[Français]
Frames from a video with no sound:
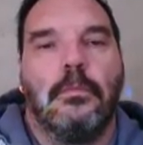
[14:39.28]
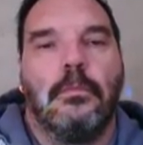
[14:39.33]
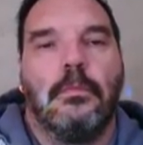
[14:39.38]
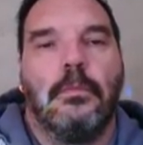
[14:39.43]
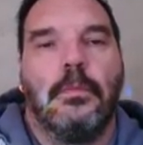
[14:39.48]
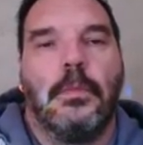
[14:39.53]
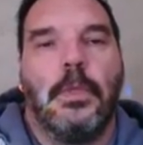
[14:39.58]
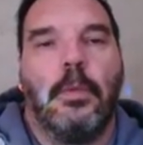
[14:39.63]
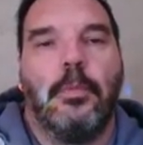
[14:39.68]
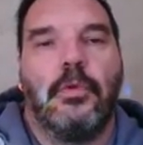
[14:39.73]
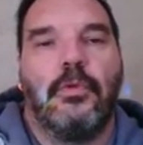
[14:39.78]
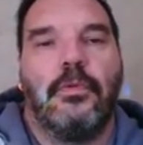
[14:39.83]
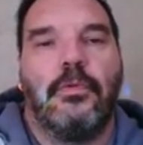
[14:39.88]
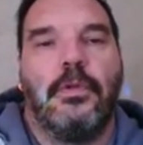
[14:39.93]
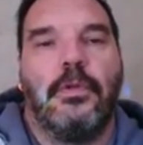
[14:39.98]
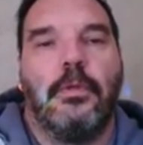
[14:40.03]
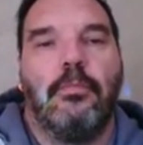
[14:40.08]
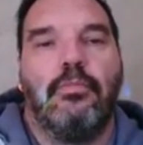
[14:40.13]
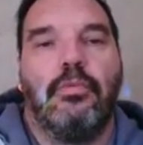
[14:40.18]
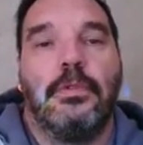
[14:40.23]
Ah, bien sûr,
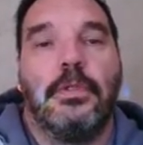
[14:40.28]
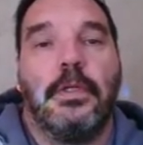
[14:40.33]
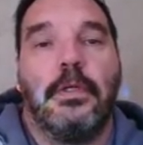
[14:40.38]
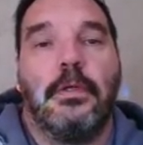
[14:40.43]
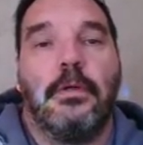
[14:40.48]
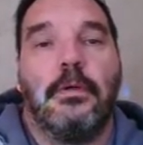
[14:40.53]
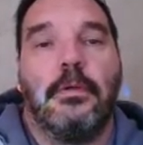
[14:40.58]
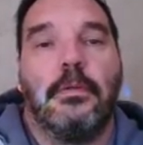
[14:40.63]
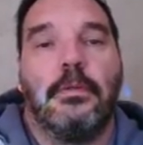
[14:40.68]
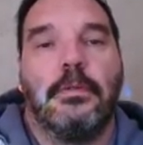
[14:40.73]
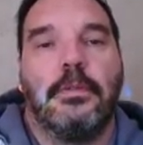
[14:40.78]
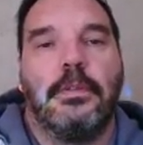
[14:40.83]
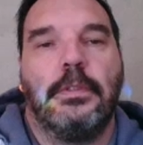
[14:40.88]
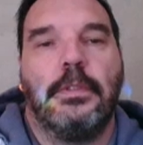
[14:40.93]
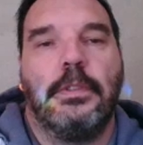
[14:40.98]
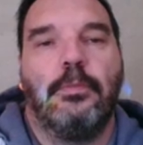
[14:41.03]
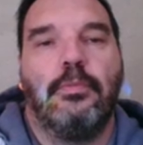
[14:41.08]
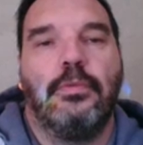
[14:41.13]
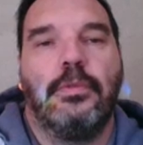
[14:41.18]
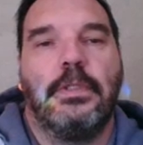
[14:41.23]
s'il poussait, euh,
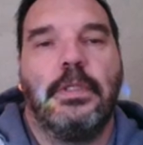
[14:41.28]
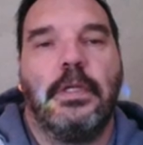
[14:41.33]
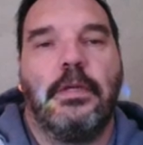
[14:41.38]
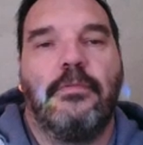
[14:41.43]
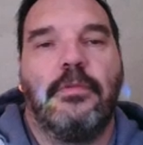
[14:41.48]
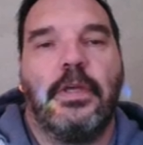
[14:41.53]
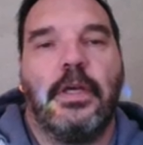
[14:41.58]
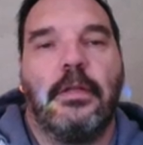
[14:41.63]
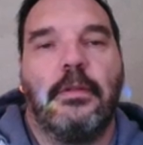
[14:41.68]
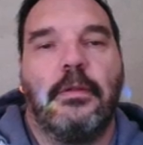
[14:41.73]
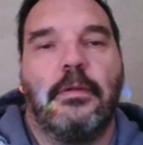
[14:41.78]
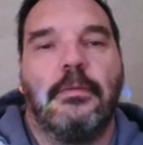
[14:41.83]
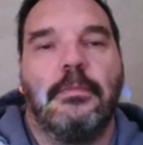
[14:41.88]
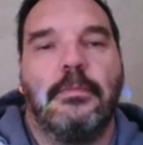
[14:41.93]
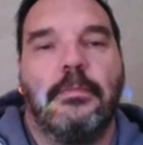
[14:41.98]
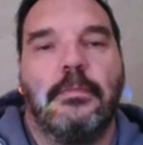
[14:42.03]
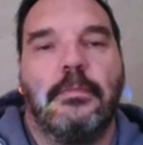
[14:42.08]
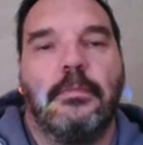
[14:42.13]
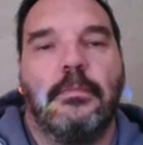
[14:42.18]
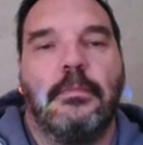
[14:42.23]
s'il poussait F4,
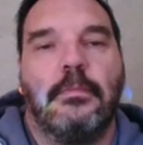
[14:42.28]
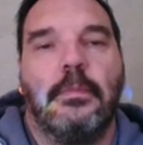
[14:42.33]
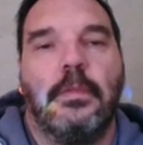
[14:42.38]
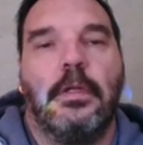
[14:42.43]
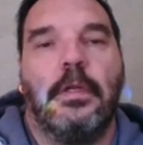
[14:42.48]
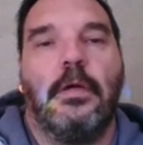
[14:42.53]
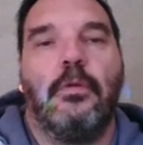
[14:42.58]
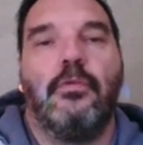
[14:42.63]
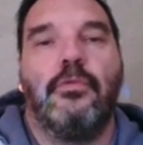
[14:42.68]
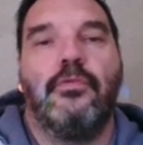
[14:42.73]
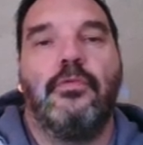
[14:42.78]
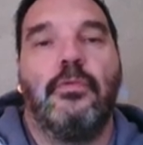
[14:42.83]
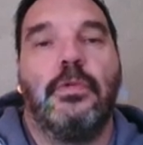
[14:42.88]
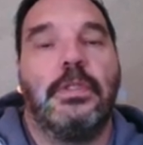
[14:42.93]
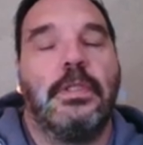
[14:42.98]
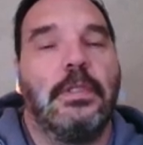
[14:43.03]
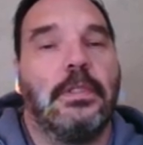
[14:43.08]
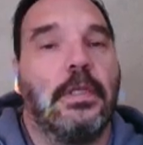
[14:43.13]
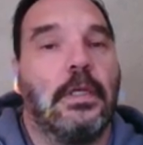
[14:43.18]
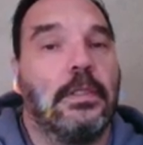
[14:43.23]
bah le fou
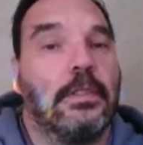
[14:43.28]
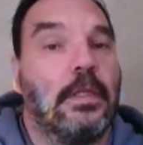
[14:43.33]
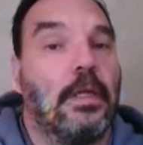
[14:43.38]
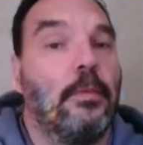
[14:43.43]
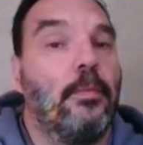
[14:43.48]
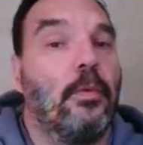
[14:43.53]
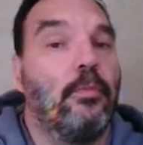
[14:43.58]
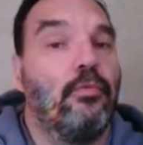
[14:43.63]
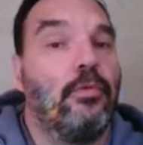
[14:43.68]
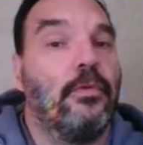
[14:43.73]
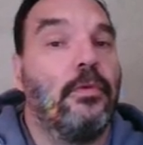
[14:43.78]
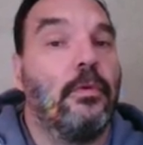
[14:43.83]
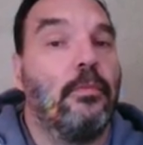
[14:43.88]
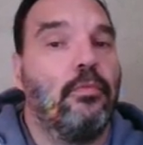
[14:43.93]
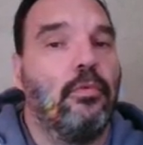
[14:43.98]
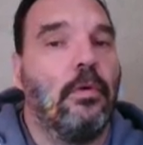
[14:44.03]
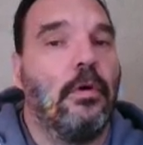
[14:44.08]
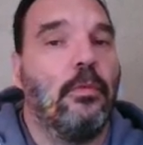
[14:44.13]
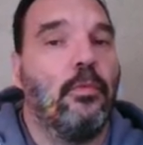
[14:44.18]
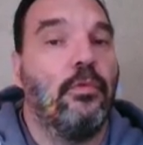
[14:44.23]
ici serait extrêmement puissant.
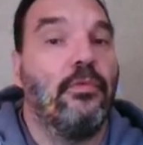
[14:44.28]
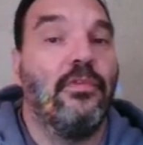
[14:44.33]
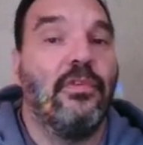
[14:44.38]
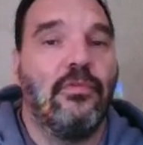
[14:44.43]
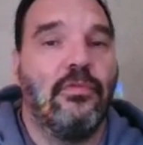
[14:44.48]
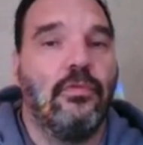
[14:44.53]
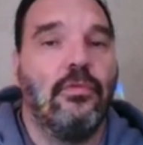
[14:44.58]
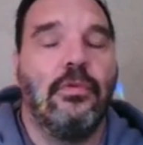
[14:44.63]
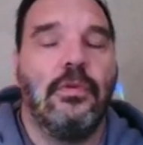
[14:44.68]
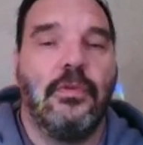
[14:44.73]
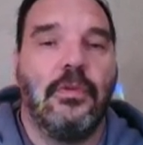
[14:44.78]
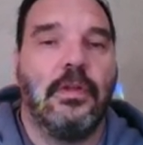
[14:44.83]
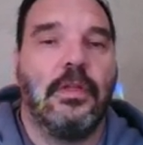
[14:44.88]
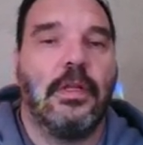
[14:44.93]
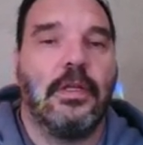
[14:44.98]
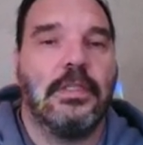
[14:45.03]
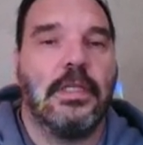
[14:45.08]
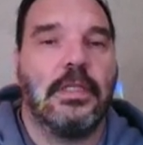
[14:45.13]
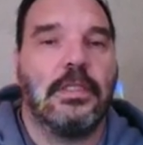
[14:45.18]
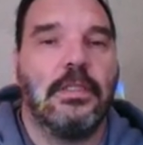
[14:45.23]
Pour un mauvais fou, il serait
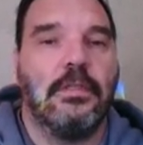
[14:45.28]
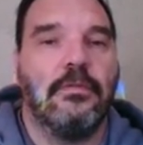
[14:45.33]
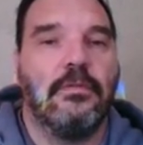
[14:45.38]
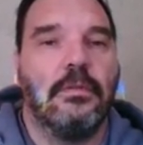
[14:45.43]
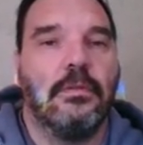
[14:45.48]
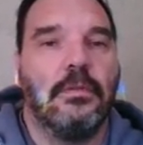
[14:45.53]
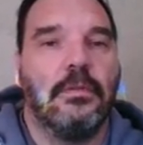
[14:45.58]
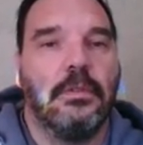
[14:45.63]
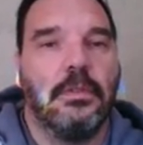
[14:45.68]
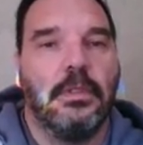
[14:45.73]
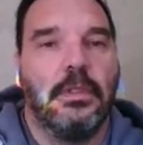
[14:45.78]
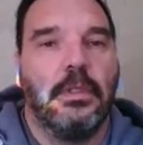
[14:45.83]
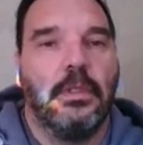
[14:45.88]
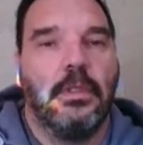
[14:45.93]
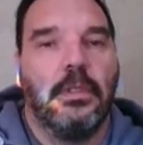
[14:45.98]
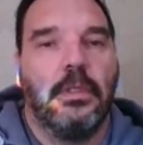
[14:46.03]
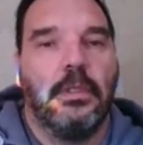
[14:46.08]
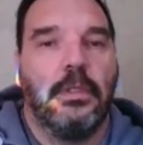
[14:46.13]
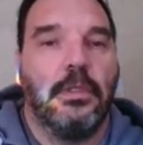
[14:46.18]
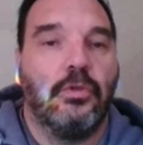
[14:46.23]
très actif.
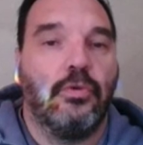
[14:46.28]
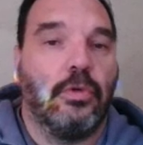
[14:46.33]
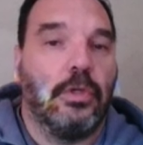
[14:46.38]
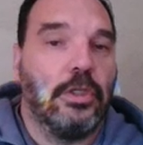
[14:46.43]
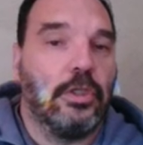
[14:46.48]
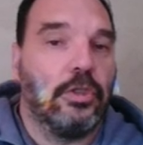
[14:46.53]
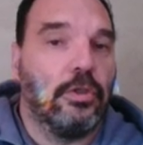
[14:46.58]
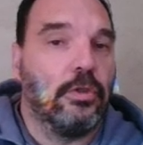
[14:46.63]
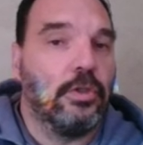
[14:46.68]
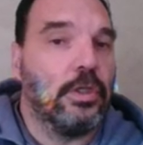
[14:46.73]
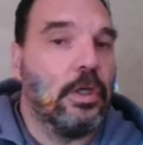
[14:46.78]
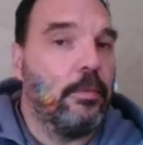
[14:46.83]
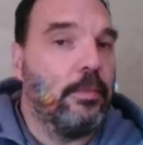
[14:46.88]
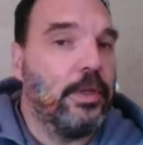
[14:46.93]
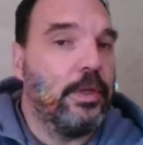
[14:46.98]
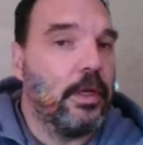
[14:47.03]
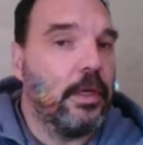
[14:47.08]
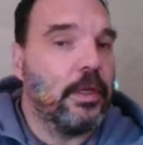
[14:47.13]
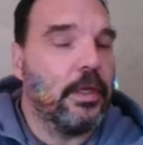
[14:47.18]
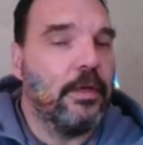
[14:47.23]
Et sur l'échange, je
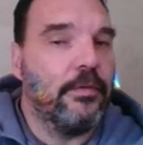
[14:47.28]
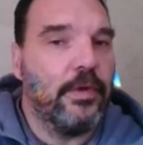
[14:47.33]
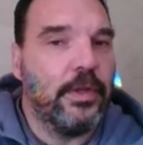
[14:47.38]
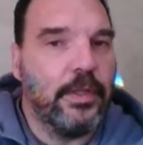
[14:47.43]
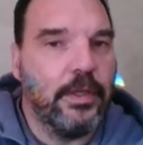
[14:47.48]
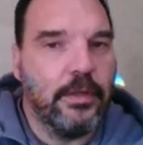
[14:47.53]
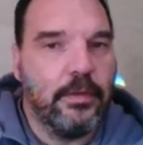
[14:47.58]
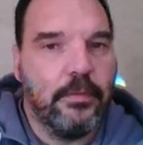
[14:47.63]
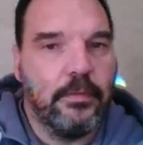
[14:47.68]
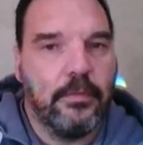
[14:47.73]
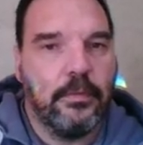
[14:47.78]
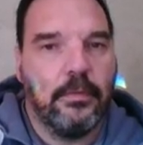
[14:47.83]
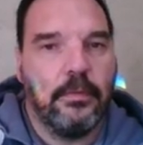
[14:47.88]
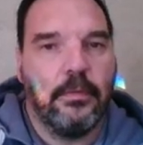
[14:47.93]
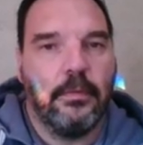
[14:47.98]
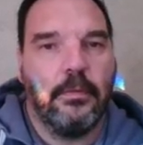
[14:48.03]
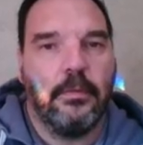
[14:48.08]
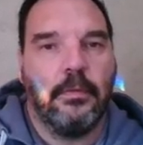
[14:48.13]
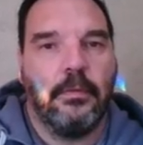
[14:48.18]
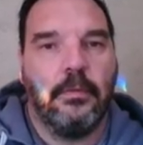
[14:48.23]
ramènerai un cavalier.
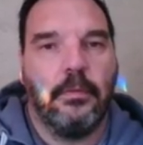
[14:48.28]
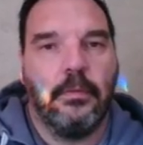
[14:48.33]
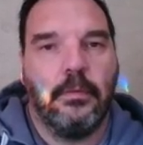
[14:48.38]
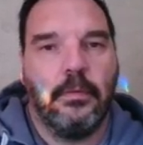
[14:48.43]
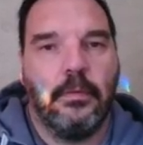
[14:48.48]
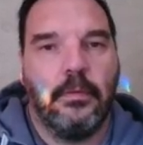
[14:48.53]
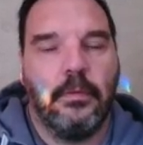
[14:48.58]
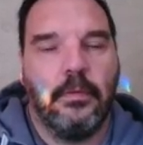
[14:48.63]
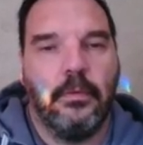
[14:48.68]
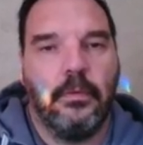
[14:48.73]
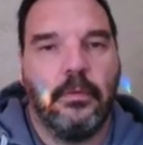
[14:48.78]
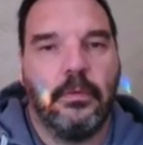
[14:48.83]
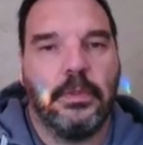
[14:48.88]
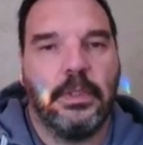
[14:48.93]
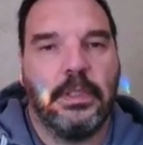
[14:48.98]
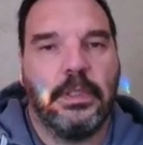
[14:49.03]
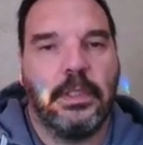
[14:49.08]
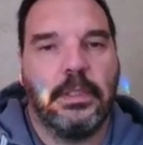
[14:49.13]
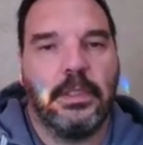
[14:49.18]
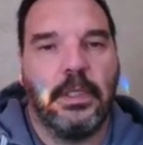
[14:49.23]
Donc ça,
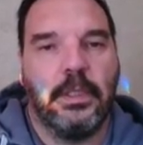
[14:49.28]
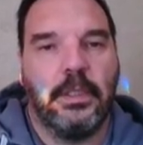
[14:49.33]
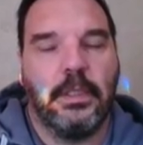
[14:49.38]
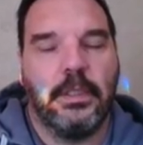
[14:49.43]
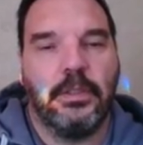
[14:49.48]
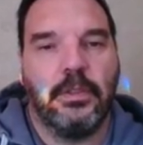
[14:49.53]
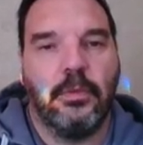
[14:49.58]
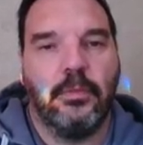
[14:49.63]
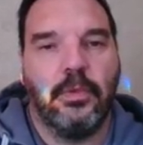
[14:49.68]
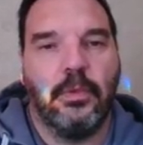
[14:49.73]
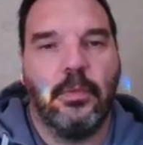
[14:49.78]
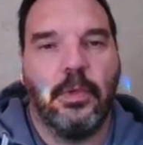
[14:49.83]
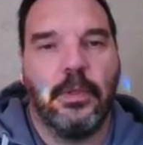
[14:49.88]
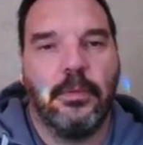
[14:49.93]
ça serait intéressant pour moi.